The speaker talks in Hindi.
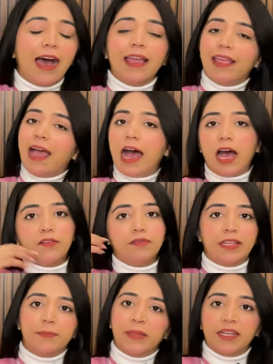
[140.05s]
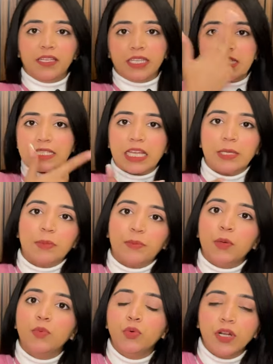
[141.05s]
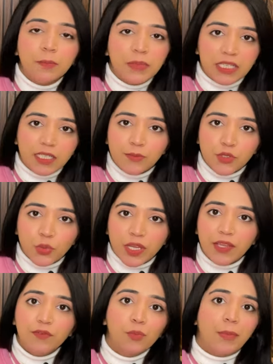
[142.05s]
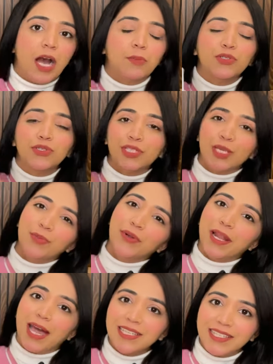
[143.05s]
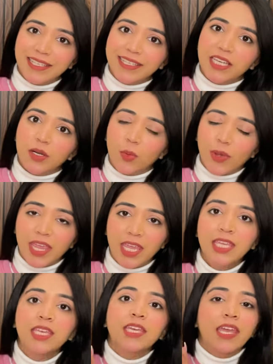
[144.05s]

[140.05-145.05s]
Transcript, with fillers: आई हैव लाइक मैंने इस टाइम अपना पूरा मेकअप जो है वो मामा अर्थ के प्रोडक्ट से किया हुआ है